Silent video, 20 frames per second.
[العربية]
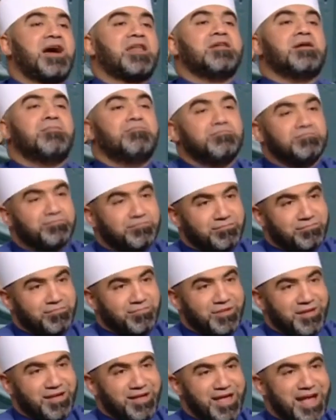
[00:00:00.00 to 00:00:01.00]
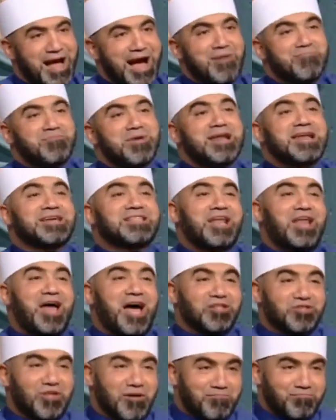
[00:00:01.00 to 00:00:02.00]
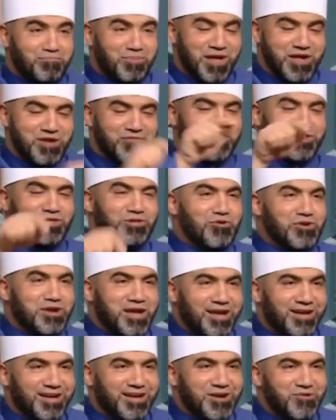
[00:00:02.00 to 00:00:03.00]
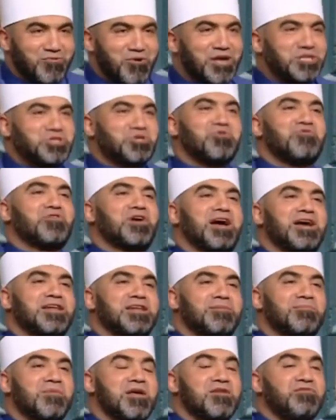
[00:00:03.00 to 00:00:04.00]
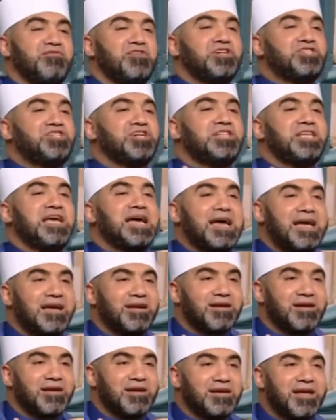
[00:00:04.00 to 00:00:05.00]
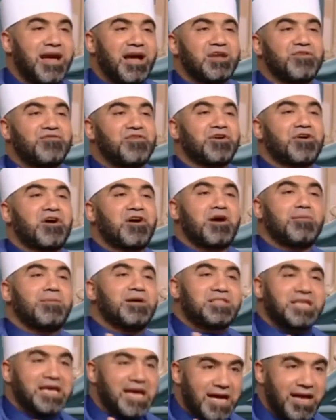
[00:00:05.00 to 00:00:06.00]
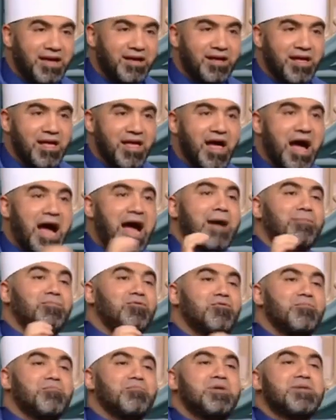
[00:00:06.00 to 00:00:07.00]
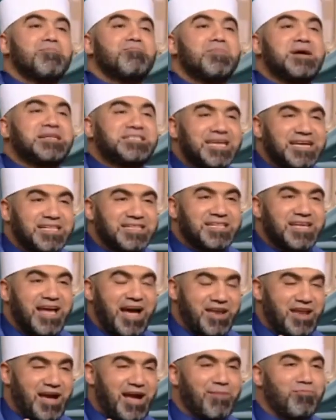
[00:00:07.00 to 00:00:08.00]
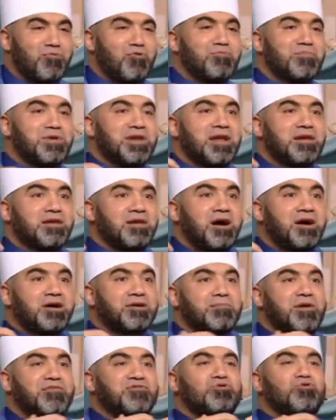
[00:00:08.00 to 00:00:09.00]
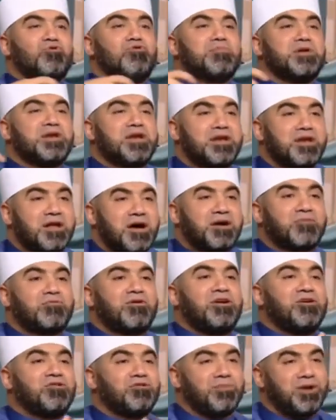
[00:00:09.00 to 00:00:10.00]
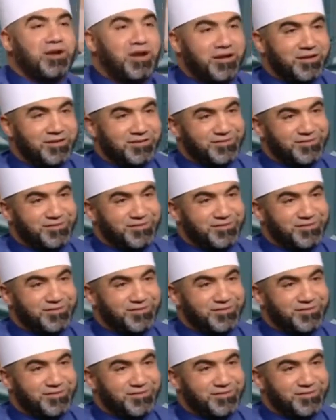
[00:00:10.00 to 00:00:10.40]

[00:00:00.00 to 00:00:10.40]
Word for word: في جهنم حمالة الحطب في الدنيا وهتشيله في جهنم في يعني إيه جيدها يعني في رقبتها آه. حبل من مسد يعني حبل من النار مفتول من النار والعياذ بالله